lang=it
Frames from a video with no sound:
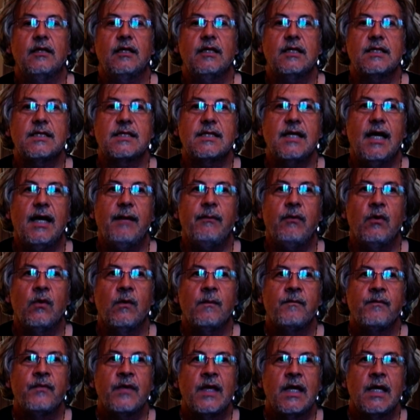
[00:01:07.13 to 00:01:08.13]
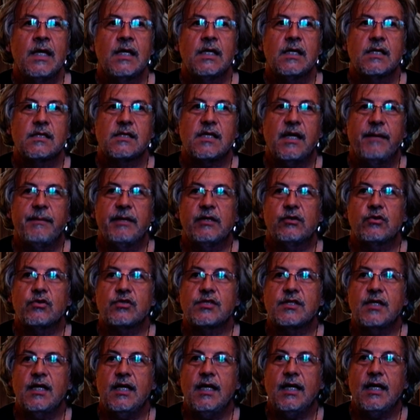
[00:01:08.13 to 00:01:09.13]
Iniziamo sabato
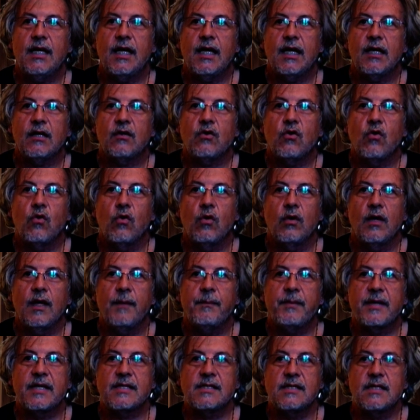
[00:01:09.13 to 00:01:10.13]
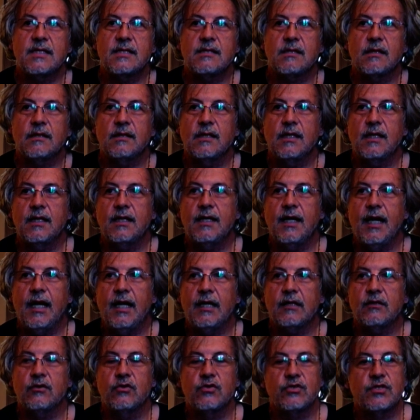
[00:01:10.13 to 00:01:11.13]
sera con la presenza di
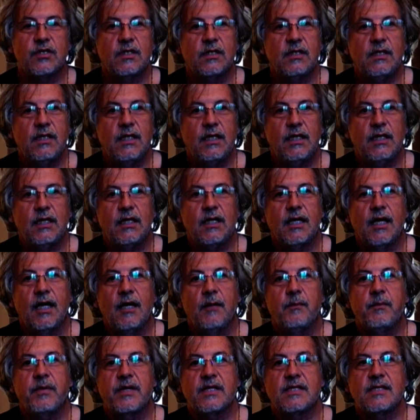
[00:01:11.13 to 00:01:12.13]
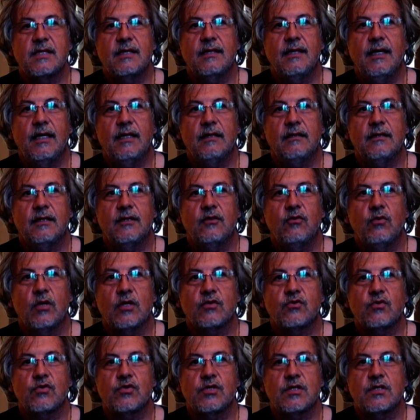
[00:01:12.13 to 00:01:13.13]
Riccardo Sedini che è il presidente di
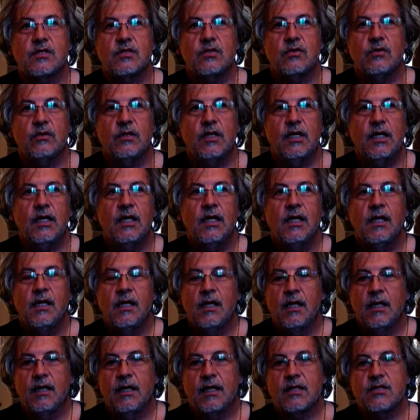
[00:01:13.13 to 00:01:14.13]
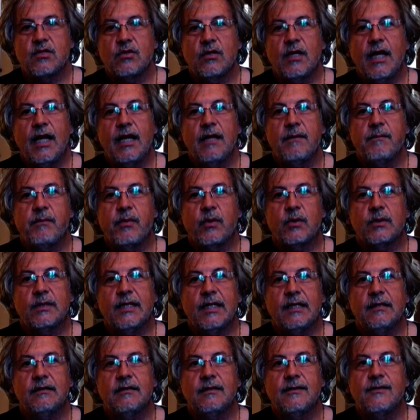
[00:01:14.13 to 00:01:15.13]
un'associazione nazionale
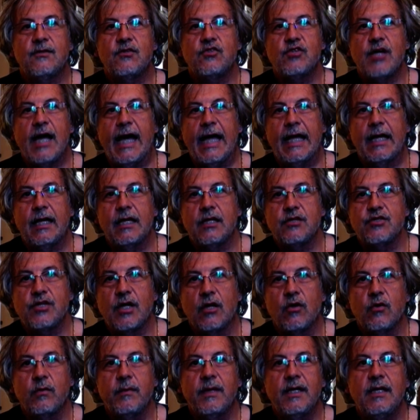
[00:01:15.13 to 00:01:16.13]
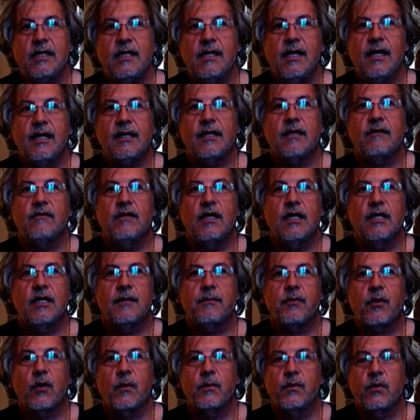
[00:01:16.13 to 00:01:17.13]
importante di gialli, Giallomania, che viene
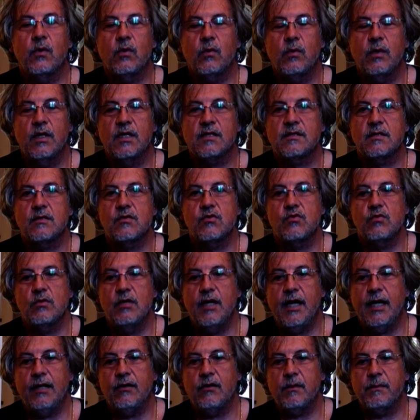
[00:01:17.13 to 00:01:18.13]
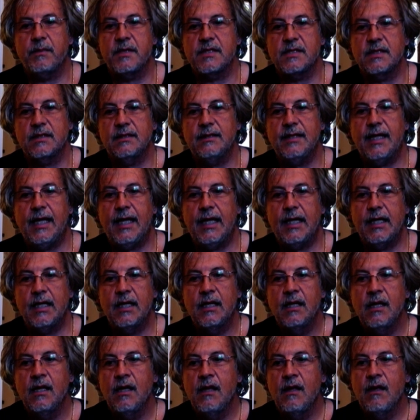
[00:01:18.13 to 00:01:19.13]
proprio qui a San Giuliano a
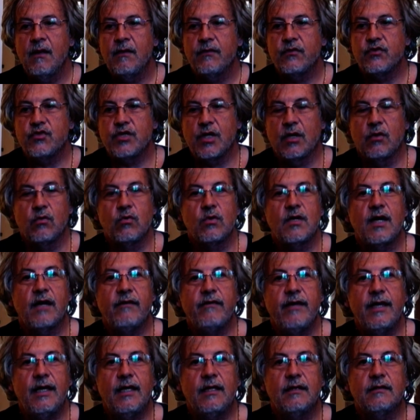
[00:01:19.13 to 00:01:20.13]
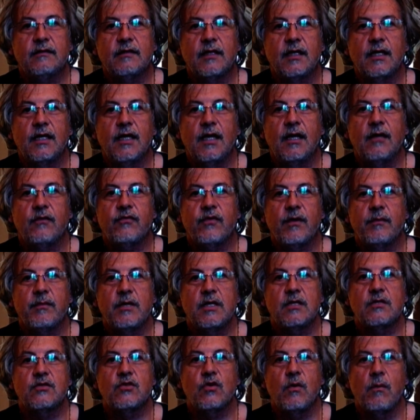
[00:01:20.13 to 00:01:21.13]
presentare Gianluca Veltri e
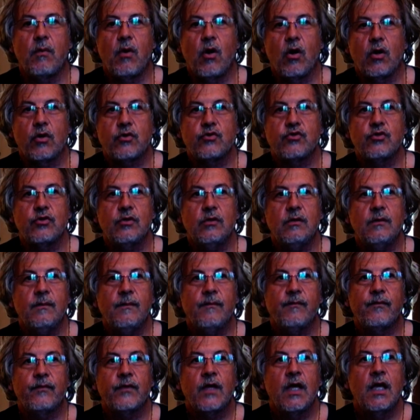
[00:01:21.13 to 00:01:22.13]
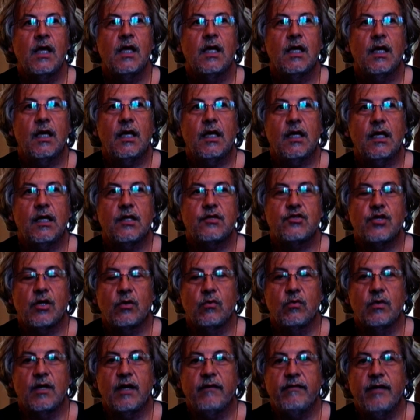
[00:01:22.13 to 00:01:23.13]
Fabrizio Borgio
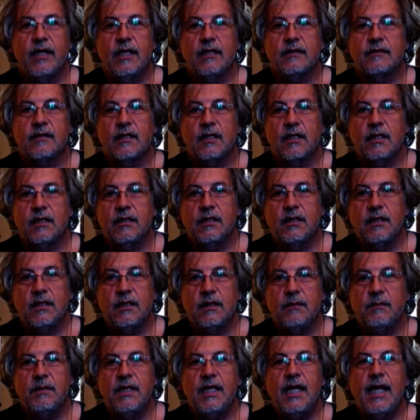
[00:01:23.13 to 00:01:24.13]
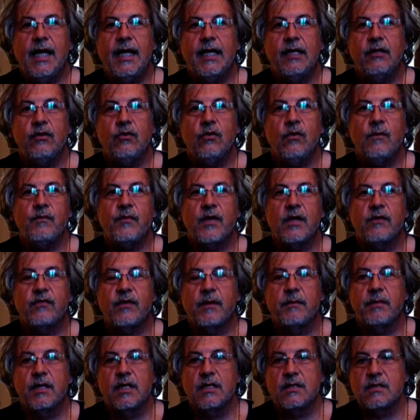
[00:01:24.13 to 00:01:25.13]
Gianluca Veltri di Milano e
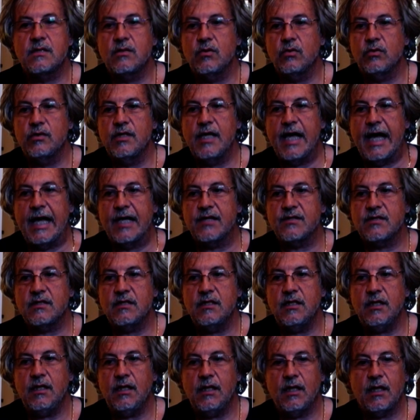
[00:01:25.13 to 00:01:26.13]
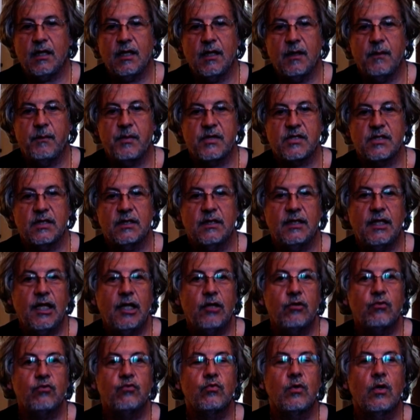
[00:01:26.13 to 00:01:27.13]
Fabrizio Di Asti che
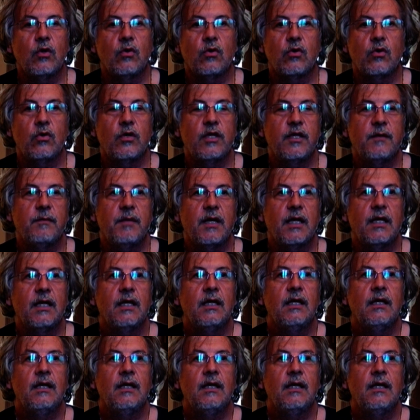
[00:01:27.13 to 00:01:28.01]
presenteranno due loro libri.